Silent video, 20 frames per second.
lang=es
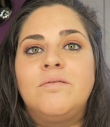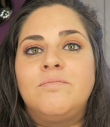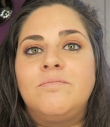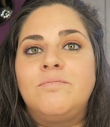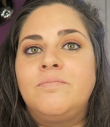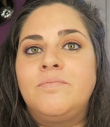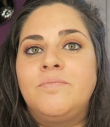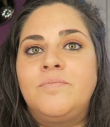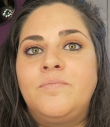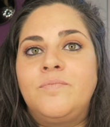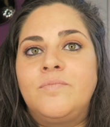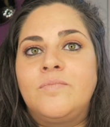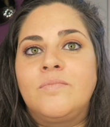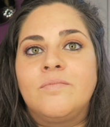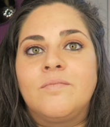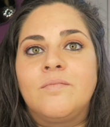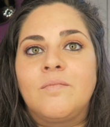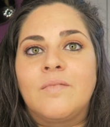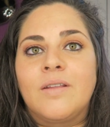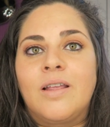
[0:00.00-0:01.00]

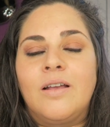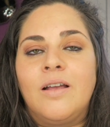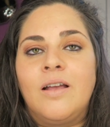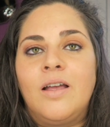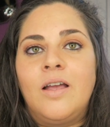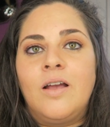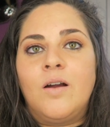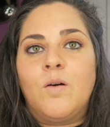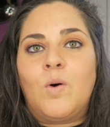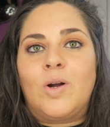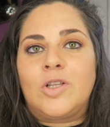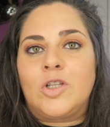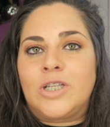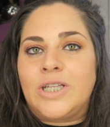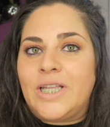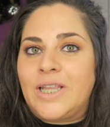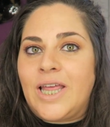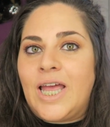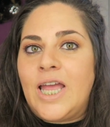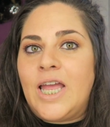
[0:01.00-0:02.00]
Mm,
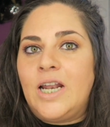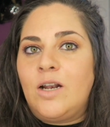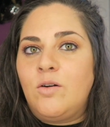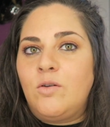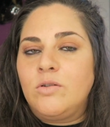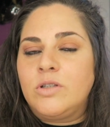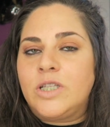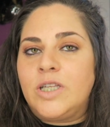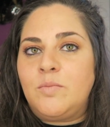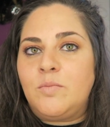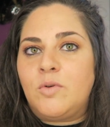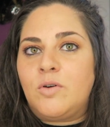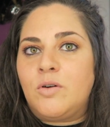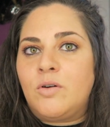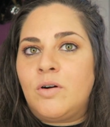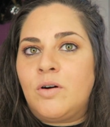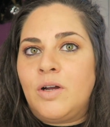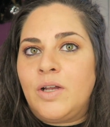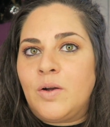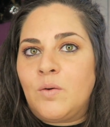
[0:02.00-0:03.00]
cuando te das el
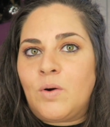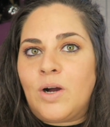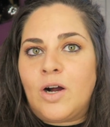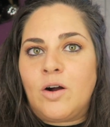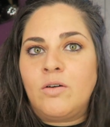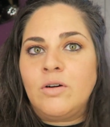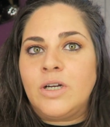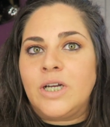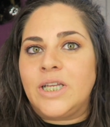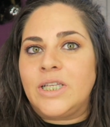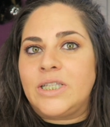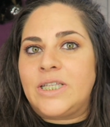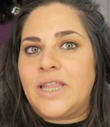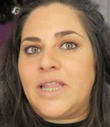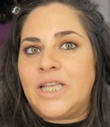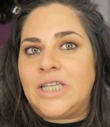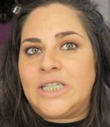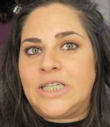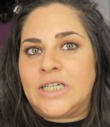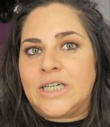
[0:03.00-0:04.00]
último enjuagón que
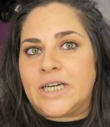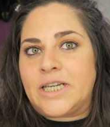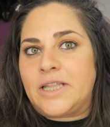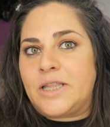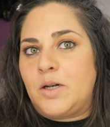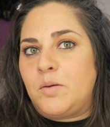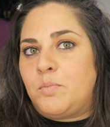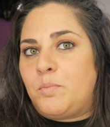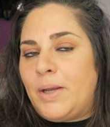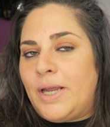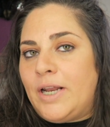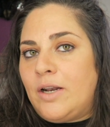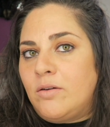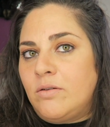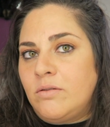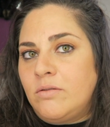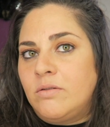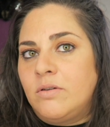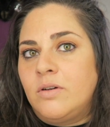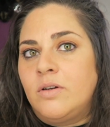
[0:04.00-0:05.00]
te desenrede el pelo